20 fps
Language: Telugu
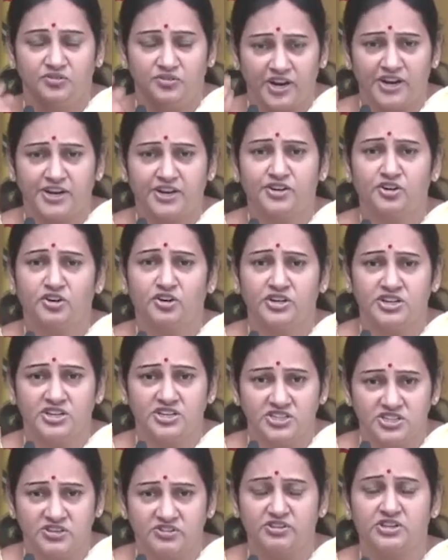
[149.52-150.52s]
నువ్వేంటో నీ
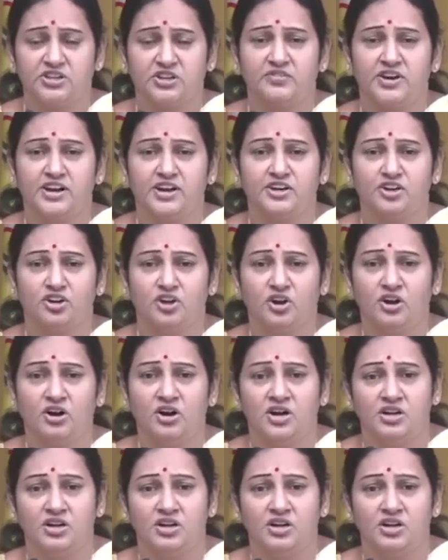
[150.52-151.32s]
జీవితం ఏంటో